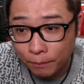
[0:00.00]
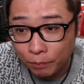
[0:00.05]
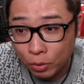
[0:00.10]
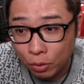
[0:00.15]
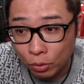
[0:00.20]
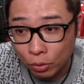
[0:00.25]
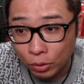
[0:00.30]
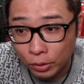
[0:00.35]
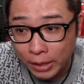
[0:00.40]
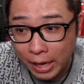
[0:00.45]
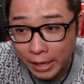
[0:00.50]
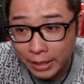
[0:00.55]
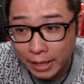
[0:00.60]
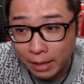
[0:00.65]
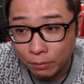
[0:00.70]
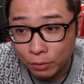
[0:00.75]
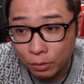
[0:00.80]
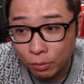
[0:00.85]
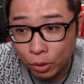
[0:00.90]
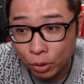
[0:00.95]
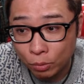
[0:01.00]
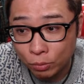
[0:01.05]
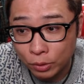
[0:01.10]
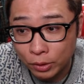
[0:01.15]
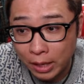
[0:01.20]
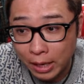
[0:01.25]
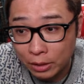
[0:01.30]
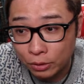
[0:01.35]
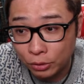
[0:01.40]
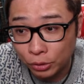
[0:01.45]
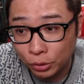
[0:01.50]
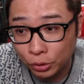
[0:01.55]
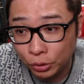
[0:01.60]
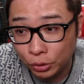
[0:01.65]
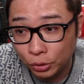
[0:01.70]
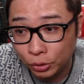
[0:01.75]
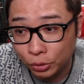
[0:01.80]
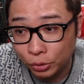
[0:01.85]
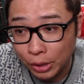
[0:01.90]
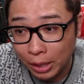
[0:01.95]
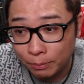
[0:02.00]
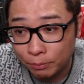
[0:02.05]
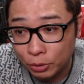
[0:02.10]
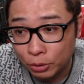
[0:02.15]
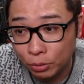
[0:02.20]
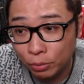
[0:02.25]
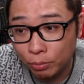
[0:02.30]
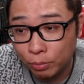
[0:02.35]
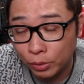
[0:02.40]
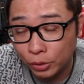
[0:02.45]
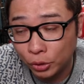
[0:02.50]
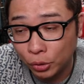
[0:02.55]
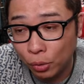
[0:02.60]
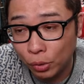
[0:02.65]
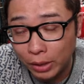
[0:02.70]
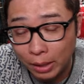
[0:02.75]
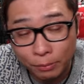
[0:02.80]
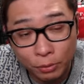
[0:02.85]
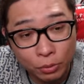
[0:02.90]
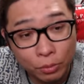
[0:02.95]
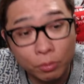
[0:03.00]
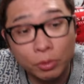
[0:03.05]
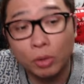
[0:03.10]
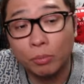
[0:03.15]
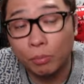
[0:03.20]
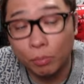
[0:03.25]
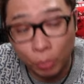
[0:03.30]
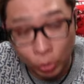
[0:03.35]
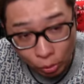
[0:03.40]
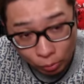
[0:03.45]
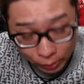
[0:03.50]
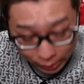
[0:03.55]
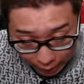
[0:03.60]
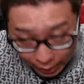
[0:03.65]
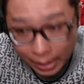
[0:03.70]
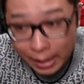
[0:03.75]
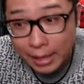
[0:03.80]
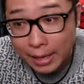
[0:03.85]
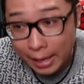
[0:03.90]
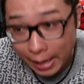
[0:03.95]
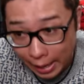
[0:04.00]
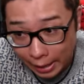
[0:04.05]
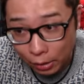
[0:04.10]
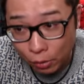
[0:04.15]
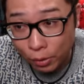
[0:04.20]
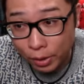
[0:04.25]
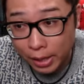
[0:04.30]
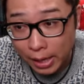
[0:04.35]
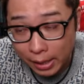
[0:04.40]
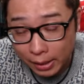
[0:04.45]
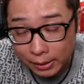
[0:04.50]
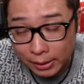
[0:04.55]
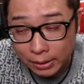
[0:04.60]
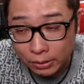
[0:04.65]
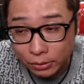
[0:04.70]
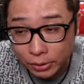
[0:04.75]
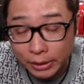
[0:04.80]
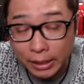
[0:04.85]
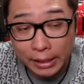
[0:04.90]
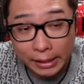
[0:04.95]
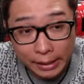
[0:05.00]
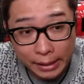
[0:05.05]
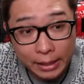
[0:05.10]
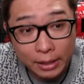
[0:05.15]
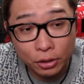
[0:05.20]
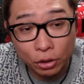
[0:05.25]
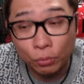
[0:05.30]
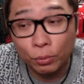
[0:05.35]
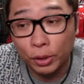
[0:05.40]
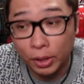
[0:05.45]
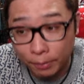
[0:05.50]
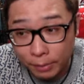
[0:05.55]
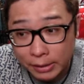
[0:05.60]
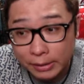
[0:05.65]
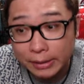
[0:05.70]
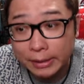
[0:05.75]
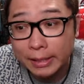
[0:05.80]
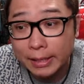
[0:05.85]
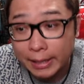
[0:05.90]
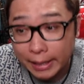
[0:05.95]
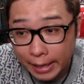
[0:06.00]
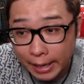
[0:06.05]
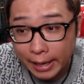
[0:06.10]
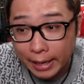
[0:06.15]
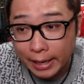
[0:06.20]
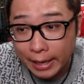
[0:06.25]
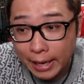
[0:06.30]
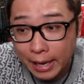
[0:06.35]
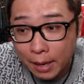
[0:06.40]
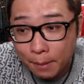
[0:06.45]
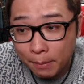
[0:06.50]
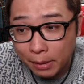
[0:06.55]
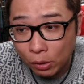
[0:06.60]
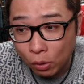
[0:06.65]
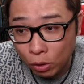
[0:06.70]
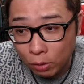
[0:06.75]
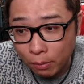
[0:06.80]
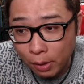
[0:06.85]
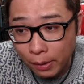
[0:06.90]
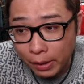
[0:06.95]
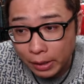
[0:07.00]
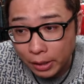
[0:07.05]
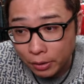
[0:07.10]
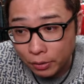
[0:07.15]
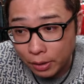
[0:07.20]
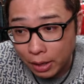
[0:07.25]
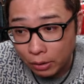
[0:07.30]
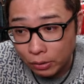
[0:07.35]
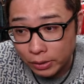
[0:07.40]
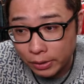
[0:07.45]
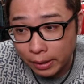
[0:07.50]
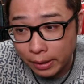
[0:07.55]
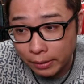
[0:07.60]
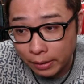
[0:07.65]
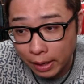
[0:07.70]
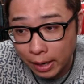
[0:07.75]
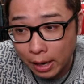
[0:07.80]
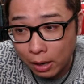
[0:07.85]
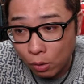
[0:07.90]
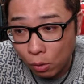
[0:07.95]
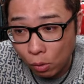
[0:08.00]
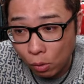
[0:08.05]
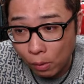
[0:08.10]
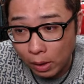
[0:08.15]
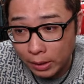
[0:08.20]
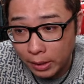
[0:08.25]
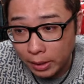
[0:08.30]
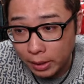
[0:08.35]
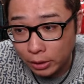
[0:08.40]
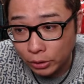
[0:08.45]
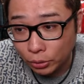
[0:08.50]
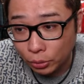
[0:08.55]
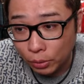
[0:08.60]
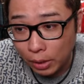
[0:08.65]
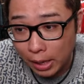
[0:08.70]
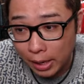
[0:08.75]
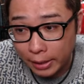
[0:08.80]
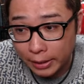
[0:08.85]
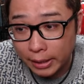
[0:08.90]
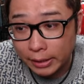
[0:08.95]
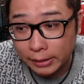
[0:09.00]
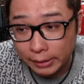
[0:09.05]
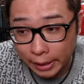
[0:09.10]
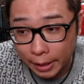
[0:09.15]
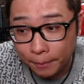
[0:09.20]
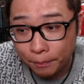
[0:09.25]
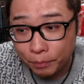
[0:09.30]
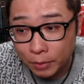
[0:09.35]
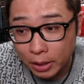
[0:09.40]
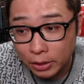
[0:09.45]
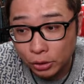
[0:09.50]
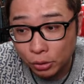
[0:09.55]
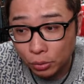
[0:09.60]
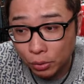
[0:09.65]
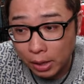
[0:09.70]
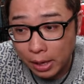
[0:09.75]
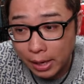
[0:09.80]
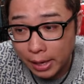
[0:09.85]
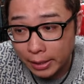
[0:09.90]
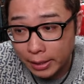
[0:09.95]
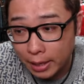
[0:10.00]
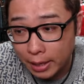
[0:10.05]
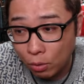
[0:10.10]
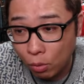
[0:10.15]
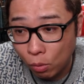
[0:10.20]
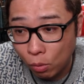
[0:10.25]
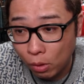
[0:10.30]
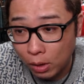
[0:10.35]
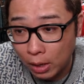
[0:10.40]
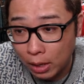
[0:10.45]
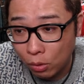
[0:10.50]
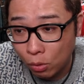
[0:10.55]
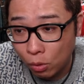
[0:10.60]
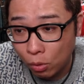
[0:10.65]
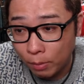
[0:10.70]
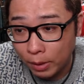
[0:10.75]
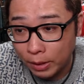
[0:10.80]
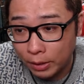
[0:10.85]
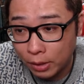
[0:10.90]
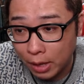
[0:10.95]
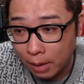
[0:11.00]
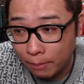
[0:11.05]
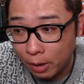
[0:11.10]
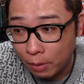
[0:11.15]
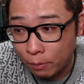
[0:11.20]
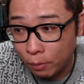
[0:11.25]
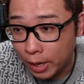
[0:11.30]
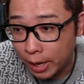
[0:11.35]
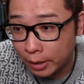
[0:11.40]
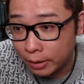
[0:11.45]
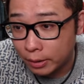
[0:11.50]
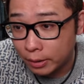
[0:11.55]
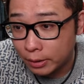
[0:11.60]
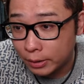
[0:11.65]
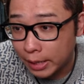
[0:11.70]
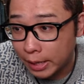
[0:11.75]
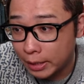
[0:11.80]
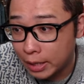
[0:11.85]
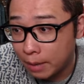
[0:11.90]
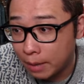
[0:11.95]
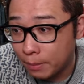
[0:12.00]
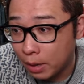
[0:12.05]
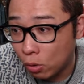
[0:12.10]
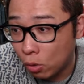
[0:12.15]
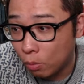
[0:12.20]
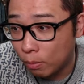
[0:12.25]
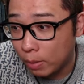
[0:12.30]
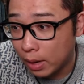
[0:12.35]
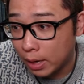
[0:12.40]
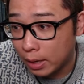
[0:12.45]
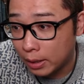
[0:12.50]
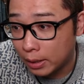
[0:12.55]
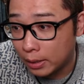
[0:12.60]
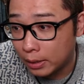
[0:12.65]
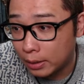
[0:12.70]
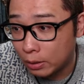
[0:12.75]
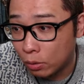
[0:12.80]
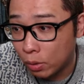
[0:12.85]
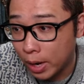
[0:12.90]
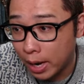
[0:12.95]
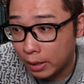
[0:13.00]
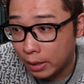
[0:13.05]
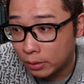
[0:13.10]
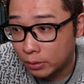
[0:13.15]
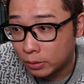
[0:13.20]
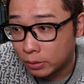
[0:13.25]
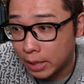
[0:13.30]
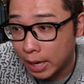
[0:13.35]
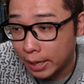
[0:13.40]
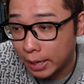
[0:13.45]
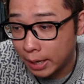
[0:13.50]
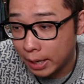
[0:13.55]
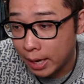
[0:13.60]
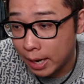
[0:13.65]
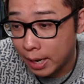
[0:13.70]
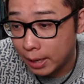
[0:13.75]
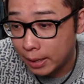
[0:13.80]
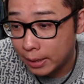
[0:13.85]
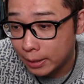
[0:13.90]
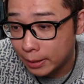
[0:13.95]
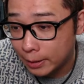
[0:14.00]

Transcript: この大ダブルボトムの中の中ダブル、小ダブルボトムかな。はい。これが効くんじゃないかなと思ってます。はい。まあ、このまま割ってくる可能性はあるから、ここ割ってからショート考えたらいいしね。で、ショート考えたら、ここからここまでの幅をもらえる。だいたいまあ5万500ぐらいから、